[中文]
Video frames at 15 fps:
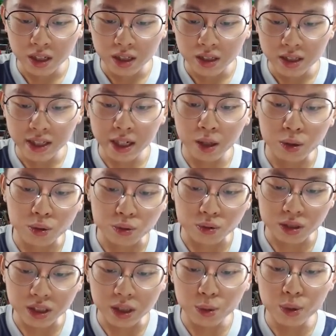跳
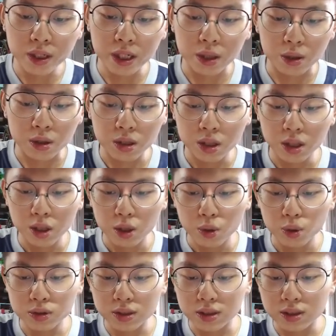移位哦，
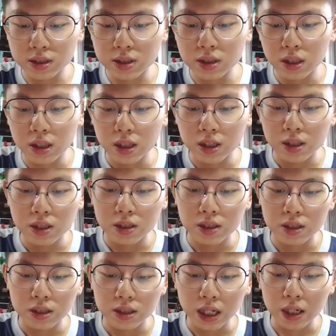或者是
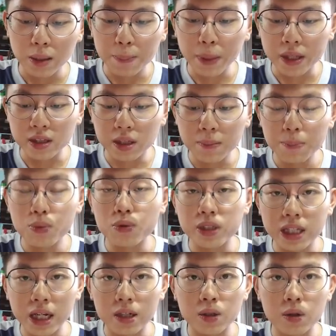它的 pattern 不一
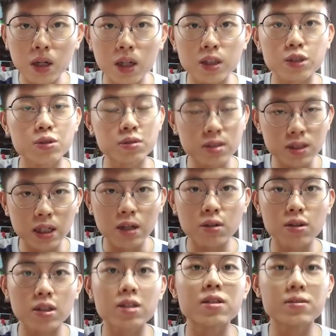样的话，你就知道，
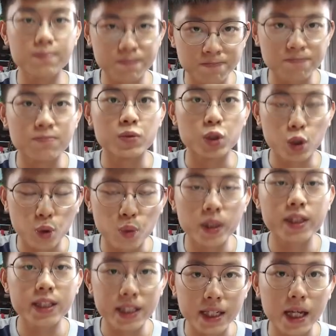嗯，有
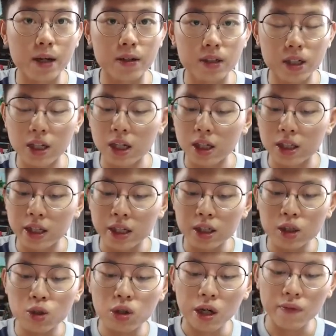问题啊。那个
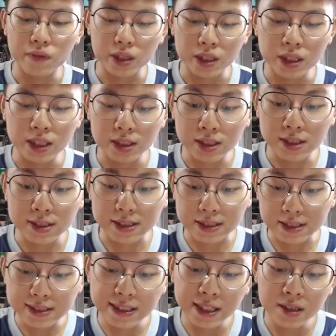graph 一定是
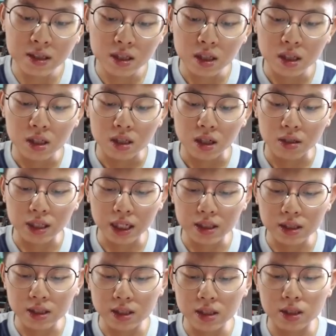直线，然后它
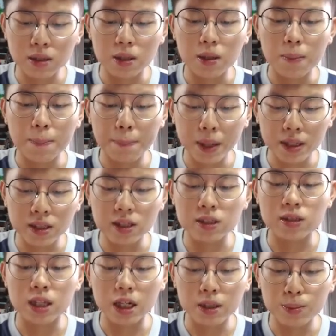的。Pattern，
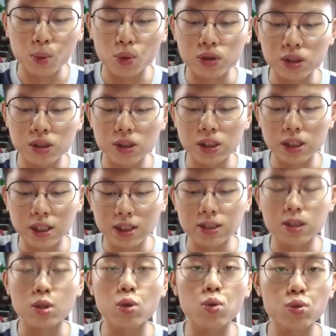它的模式一定
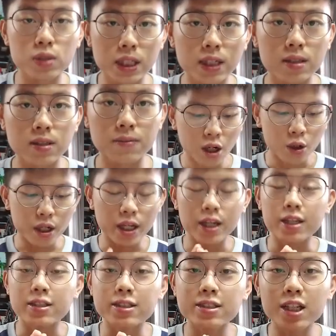是固定的。OK，
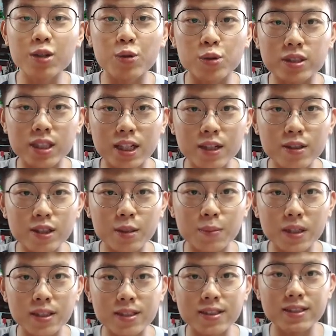现在我想要你
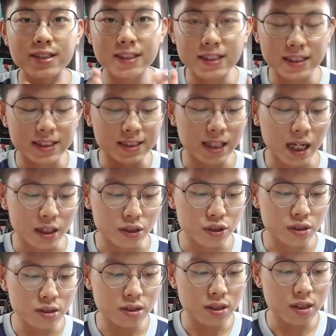们自己尝
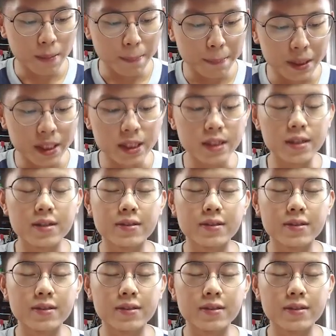试 B，